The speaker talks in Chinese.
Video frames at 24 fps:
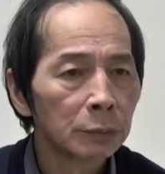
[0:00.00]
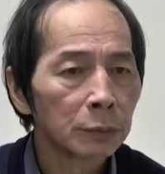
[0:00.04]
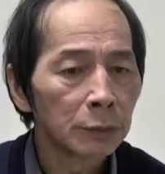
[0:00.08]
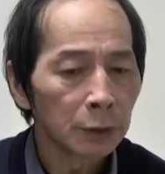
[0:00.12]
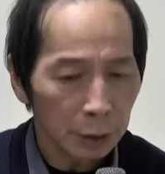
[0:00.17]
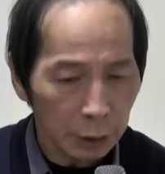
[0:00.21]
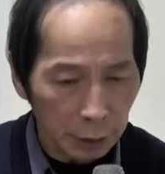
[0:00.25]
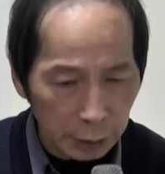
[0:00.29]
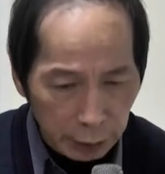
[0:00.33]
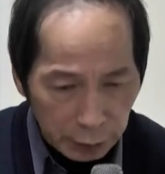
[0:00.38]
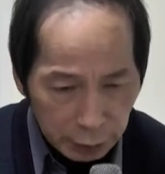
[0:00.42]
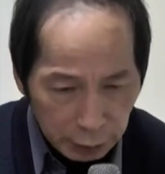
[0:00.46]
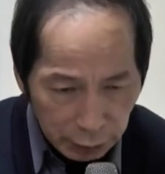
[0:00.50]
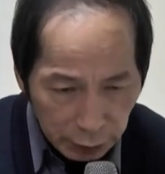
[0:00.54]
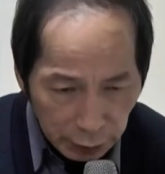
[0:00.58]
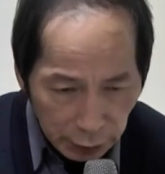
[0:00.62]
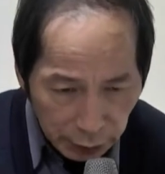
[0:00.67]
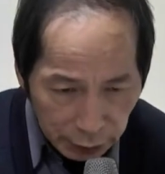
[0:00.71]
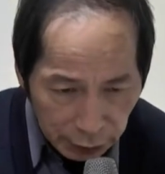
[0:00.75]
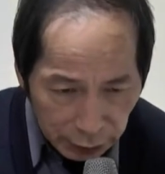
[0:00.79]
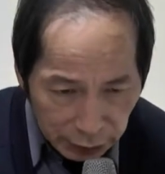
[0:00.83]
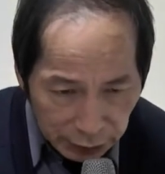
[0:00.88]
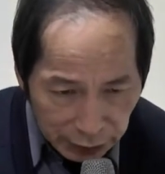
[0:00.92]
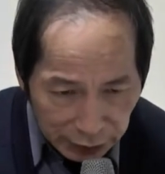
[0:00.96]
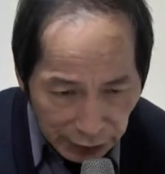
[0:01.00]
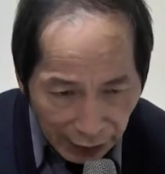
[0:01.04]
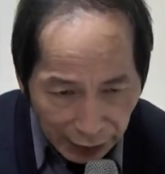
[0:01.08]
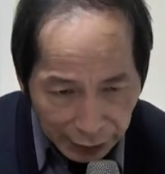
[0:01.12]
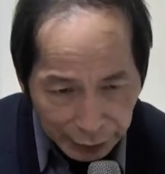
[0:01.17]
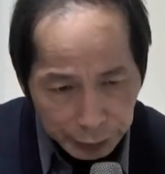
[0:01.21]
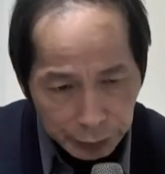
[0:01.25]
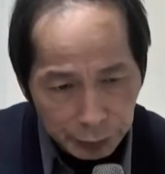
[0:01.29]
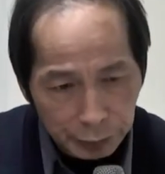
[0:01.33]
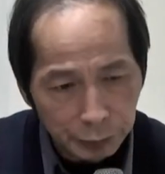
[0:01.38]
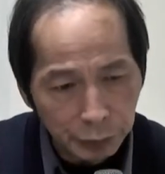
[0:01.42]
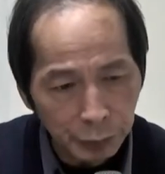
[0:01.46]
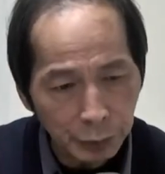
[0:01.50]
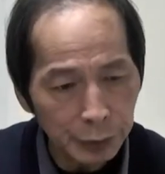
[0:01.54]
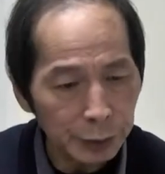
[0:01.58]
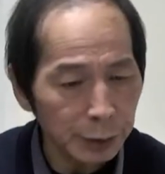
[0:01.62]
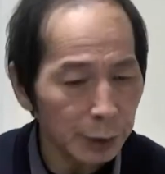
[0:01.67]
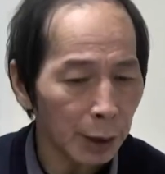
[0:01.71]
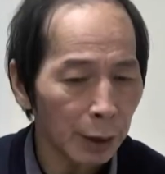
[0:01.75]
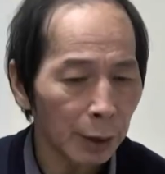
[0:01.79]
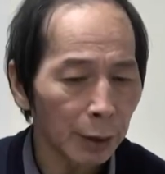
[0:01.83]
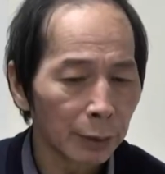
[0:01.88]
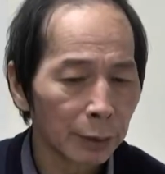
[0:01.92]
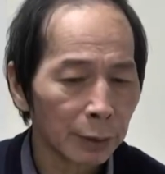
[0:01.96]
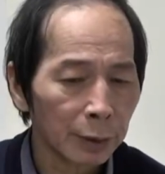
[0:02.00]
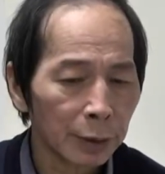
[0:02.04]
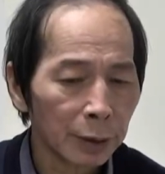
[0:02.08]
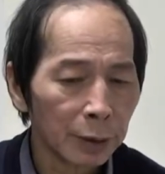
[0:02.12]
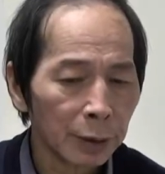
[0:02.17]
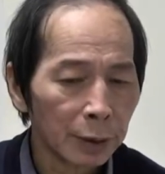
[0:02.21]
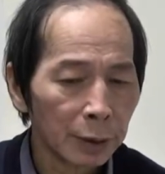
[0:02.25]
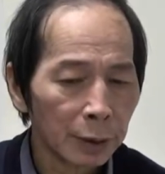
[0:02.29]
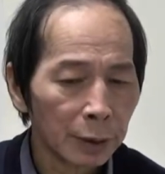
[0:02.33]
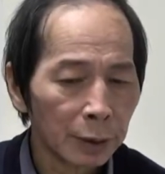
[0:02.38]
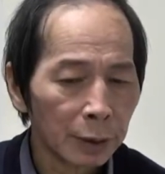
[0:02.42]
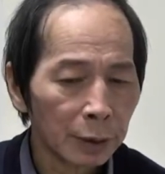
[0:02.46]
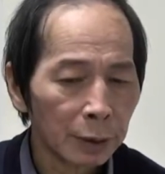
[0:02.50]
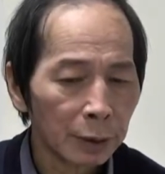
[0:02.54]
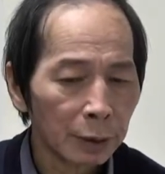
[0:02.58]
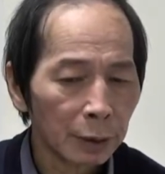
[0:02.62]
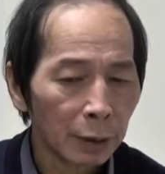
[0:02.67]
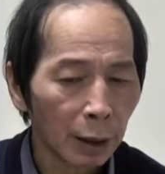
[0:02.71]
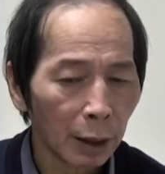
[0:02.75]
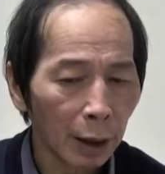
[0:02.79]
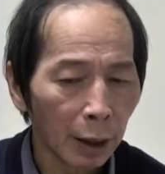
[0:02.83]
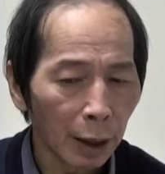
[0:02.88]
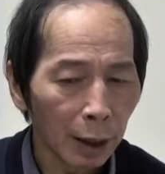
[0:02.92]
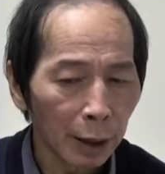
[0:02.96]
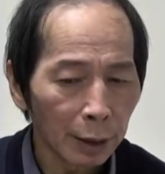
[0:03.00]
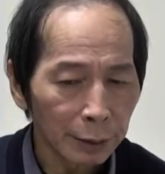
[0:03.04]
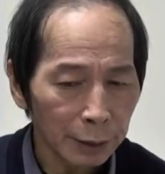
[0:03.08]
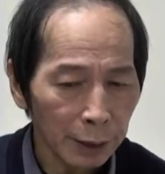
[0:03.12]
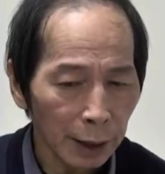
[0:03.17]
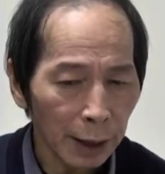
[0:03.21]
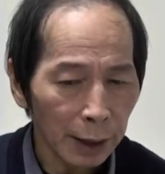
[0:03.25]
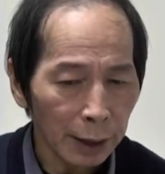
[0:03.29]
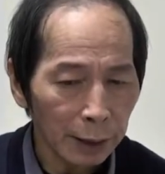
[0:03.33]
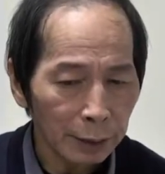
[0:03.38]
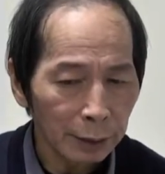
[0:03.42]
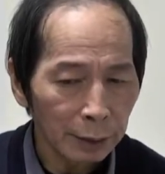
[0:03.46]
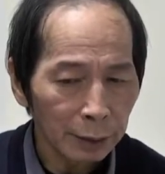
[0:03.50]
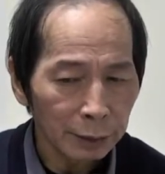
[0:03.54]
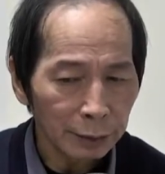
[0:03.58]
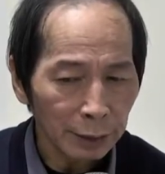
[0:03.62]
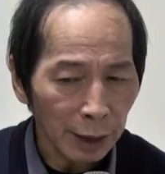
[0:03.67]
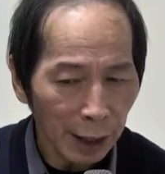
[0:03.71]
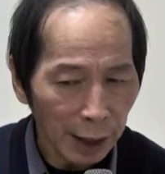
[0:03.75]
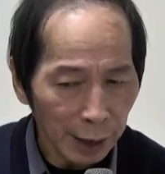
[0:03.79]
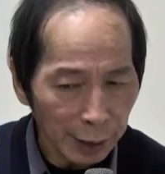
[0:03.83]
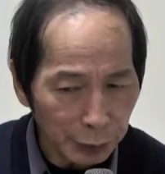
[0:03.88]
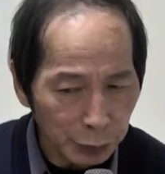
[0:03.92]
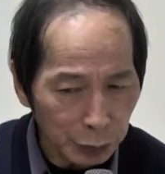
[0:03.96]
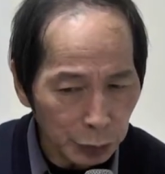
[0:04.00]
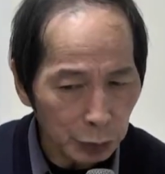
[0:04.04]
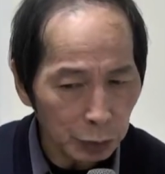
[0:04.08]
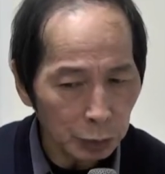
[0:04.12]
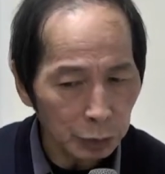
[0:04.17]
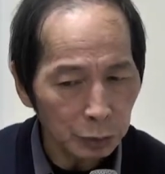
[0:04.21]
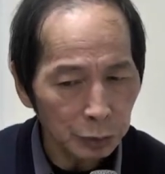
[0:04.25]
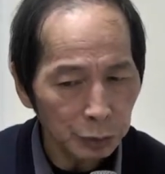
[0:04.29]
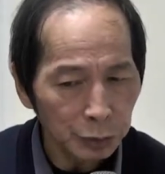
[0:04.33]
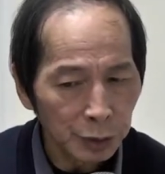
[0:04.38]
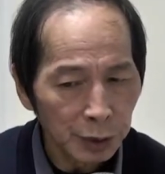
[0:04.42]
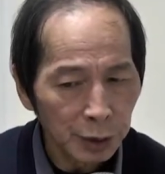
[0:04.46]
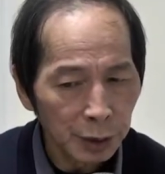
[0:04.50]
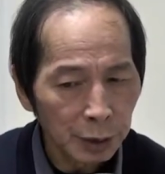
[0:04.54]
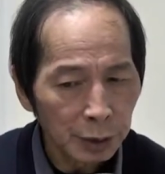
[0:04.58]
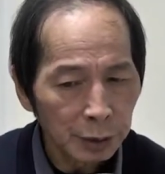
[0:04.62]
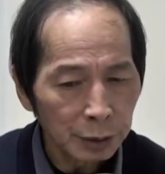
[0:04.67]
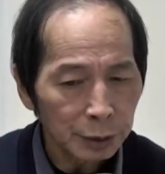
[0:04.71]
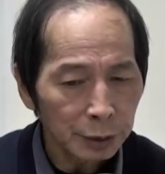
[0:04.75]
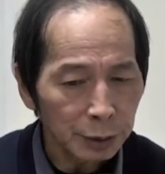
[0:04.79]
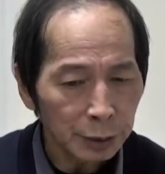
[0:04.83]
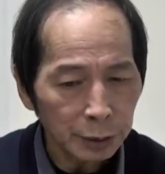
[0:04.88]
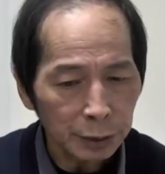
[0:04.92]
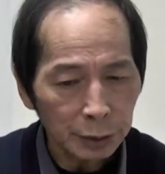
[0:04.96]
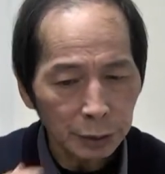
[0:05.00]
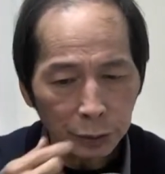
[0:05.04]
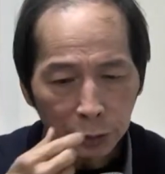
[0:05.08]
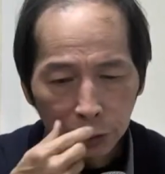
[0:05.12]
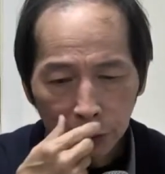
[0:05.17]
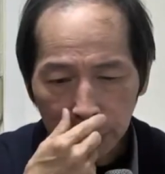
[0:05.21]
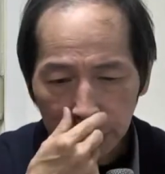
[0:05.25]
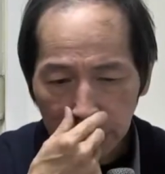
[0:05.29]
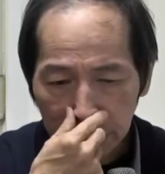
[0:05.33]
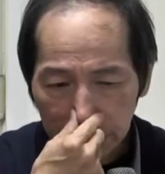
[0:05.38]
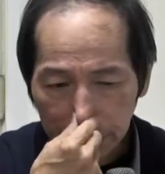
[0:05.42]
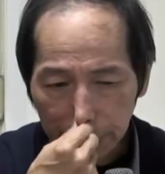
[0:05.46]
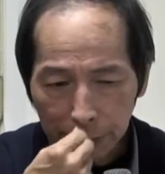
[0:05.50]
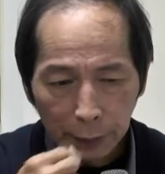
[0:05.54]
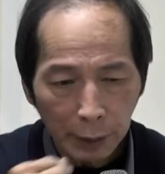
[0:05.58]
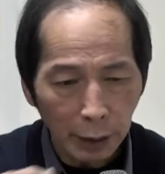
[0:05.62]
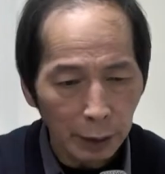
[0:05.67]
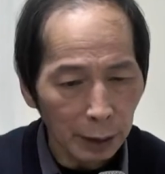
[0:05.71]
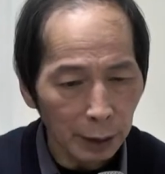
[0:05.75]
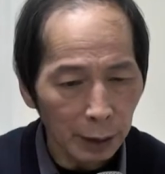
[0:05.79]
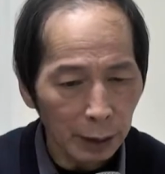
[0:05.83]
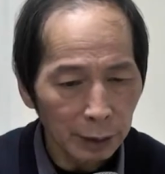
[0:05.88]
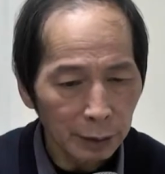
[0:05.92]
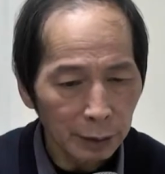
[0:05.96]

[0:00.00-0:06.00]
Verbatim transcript: 可是这个是大乘佛教，啊，你看他就是说啊，